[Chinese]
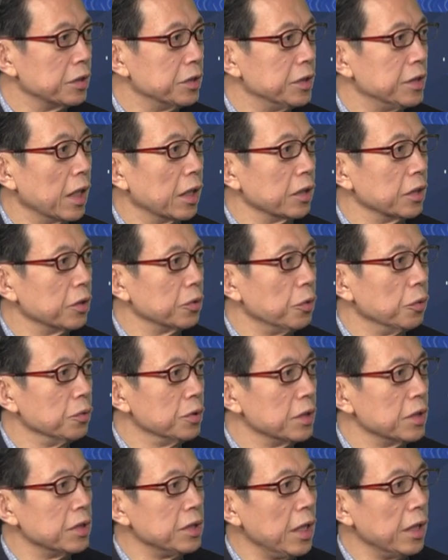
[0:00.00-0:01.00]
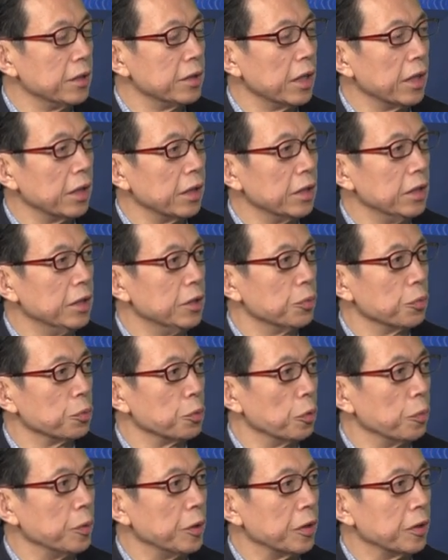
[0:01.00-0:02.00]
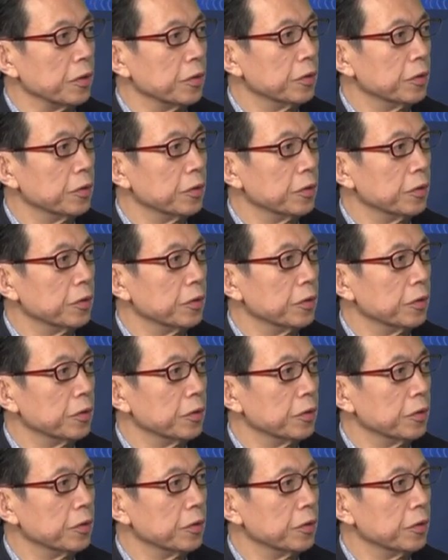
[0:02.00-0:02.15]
讲的都是现代艺术作品。